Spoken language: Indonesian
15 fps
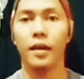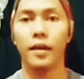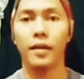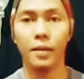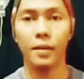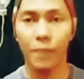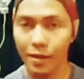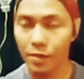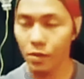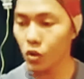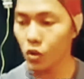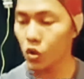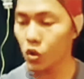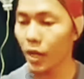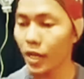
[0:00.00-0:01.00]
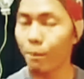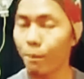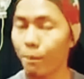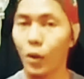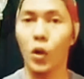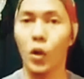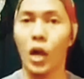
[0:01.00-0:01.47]
yang bagus supaya
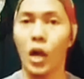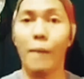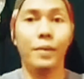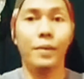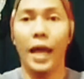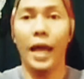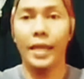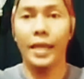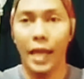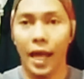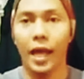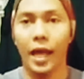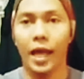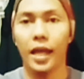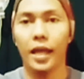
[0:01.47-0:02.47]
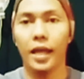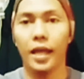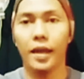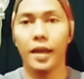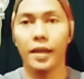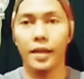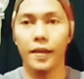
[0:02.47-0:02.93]
pondok Habibana
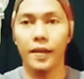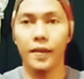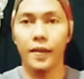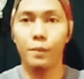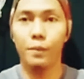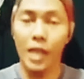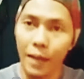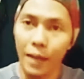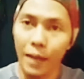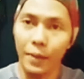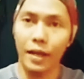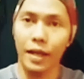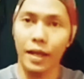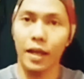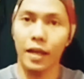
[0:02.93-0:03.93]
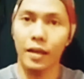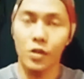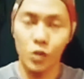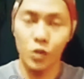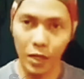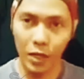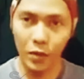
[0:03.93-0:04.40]
ya punya kamera.
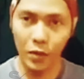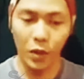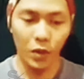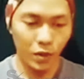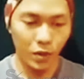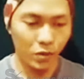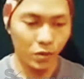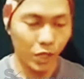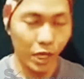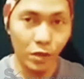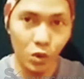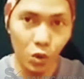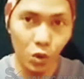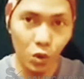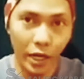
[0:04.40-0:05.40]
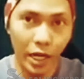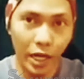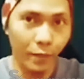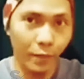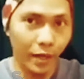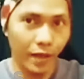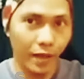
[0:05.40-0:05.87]
Senang dong, saya disuruh pegang
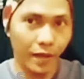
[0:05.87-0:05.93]
kamera.